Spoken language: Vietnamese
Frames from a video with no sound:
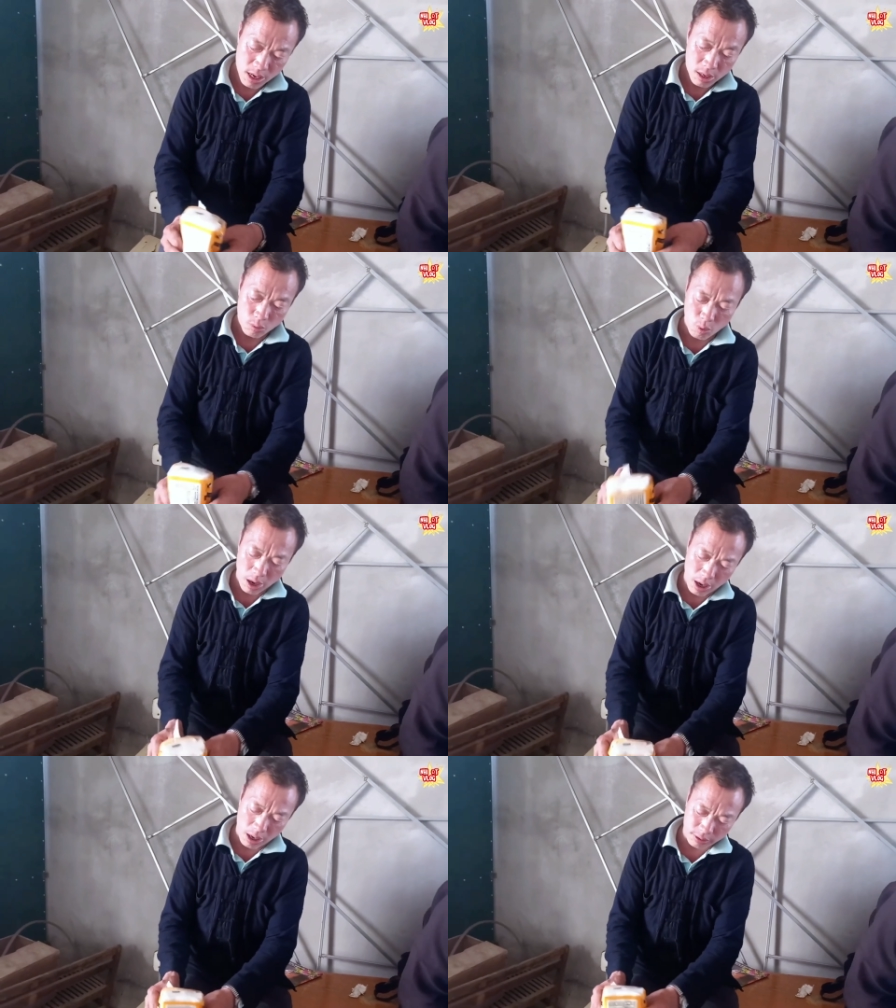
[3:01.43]
là trong
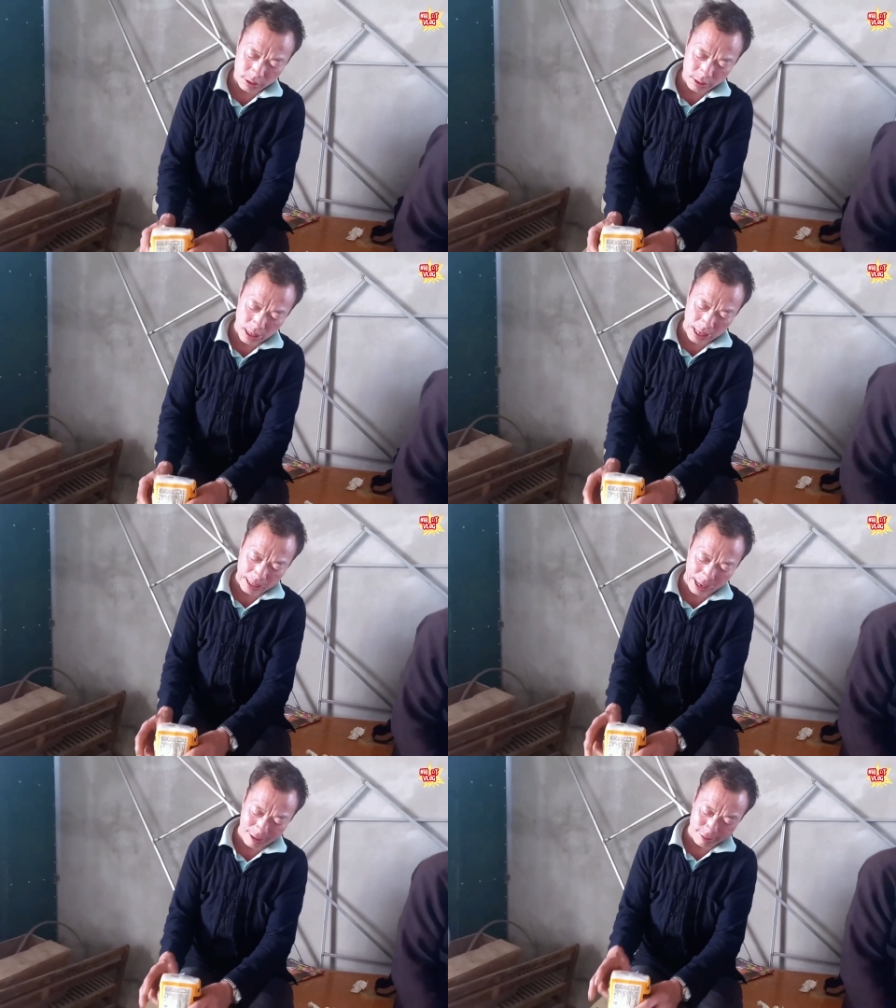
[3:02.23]
suốt cái quá trình
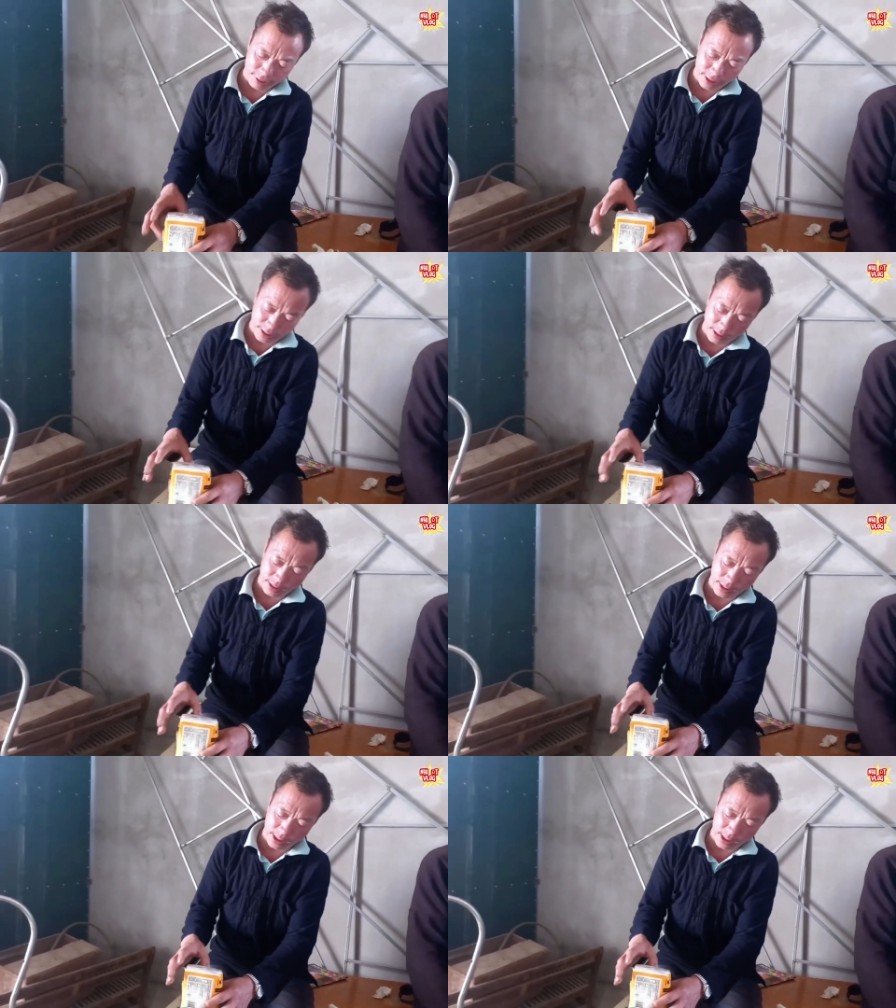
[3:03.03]
thời gian vừa qua